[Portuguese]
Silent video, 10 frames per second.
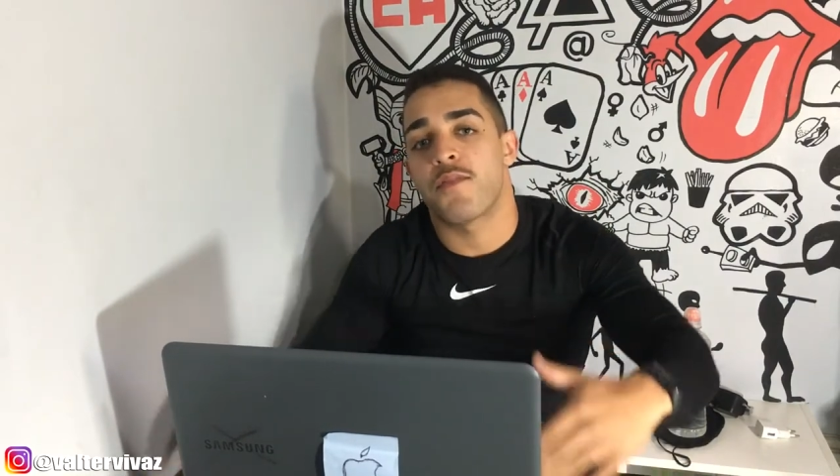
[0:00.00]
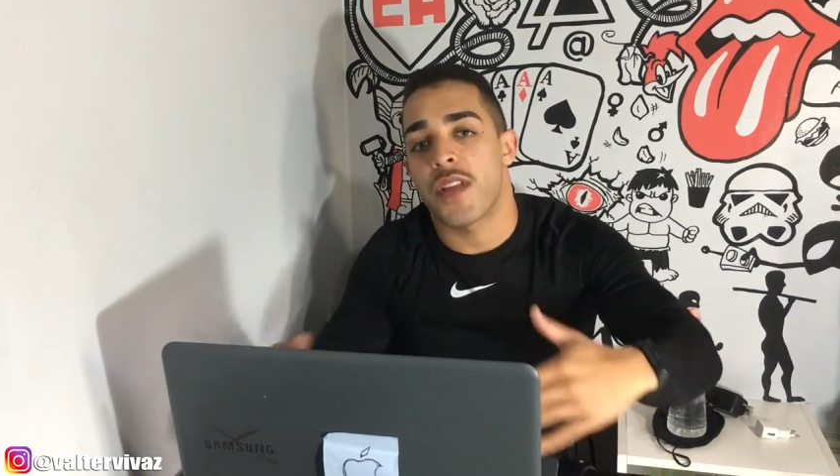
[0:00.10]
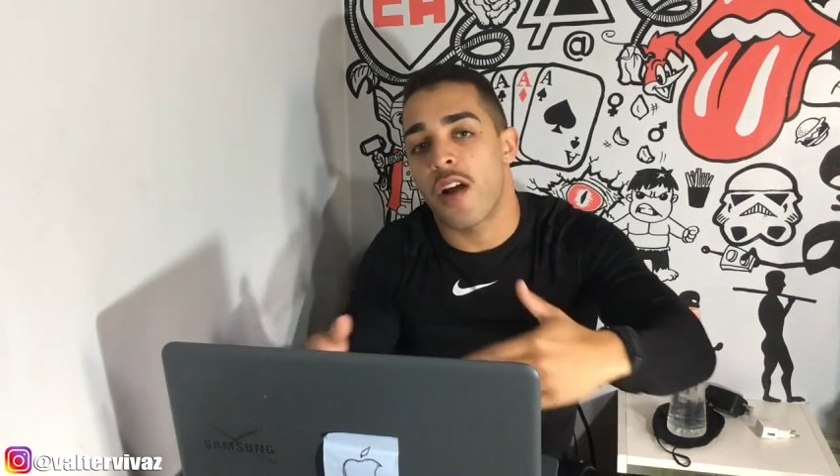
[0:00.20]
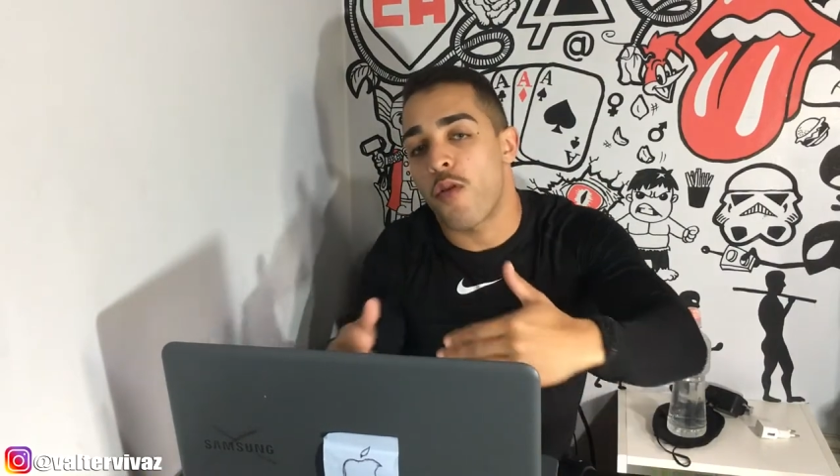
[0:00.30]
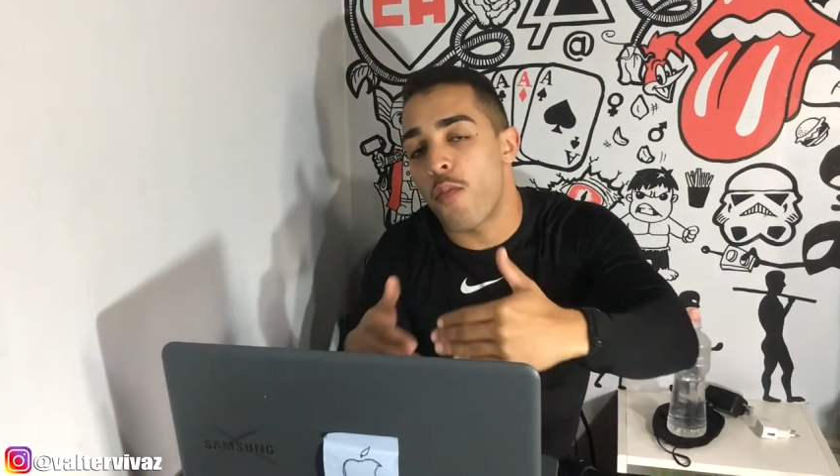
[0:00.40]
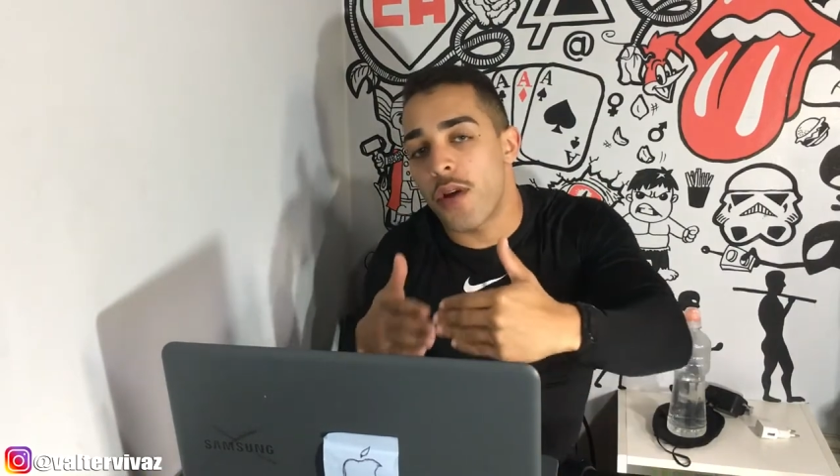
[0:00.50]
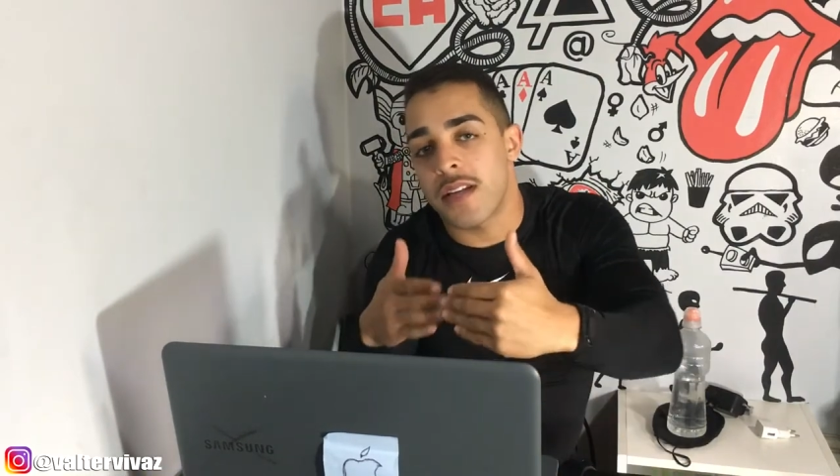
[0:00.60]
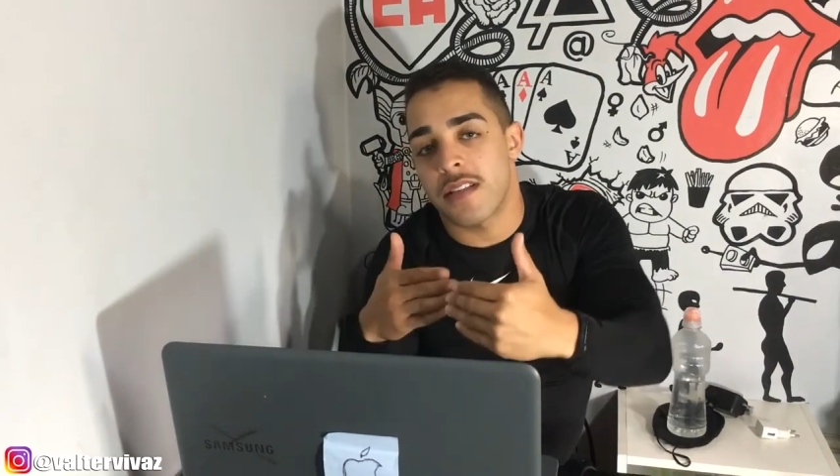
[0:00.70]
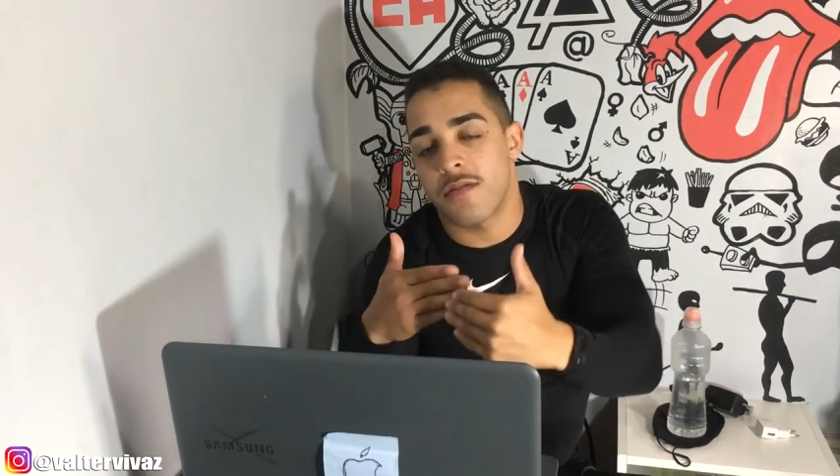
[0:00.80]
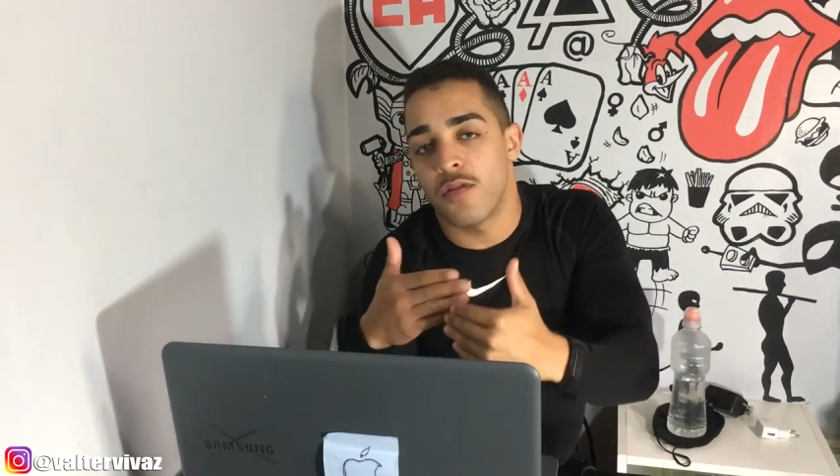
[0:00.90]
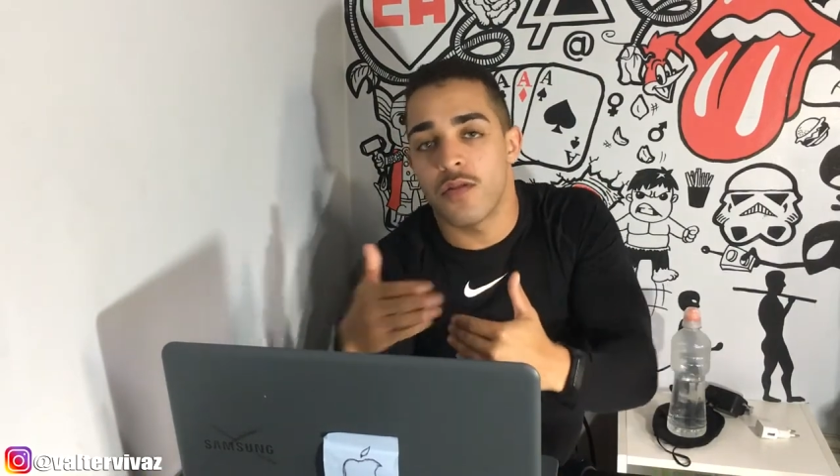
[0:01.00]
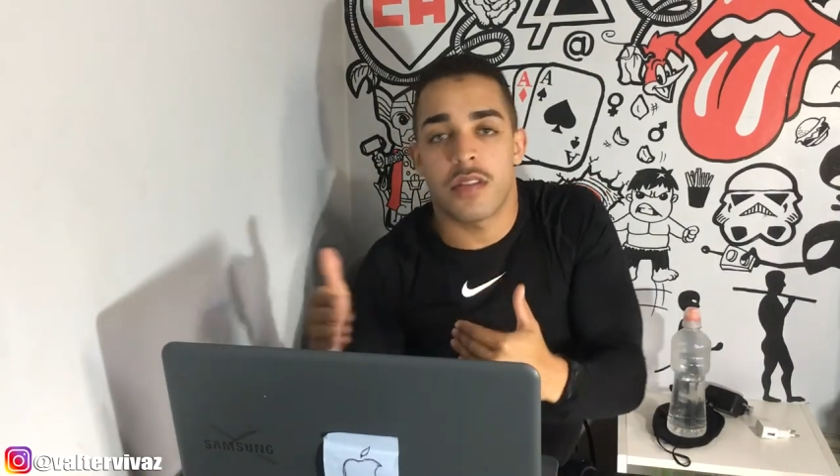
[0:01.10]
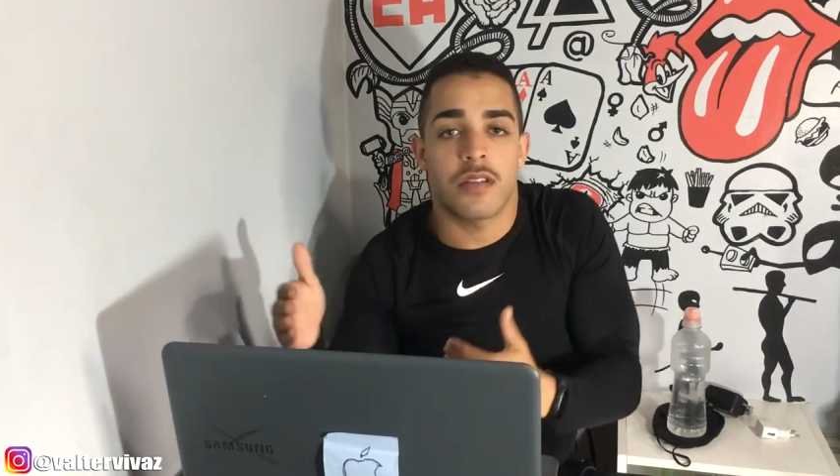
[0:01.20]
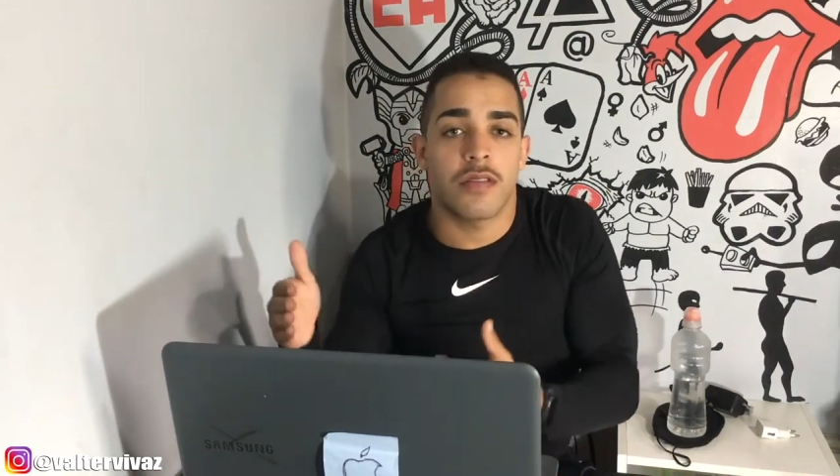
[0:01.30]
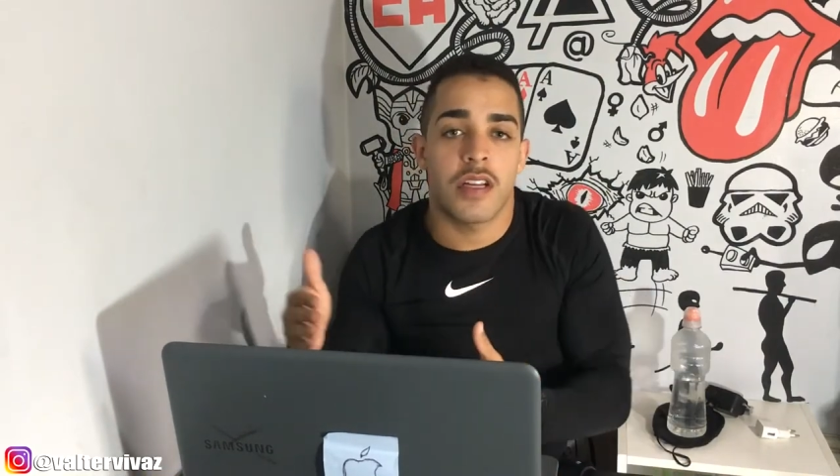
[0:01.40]
né, acompanha essa
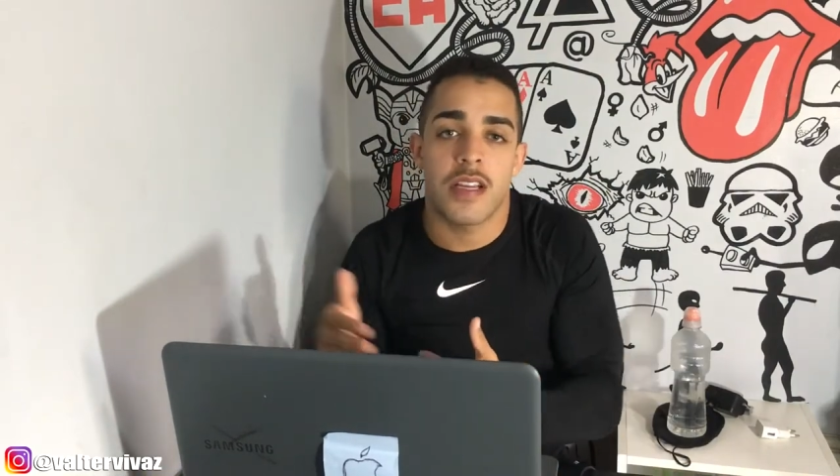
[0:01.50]
evolução dele,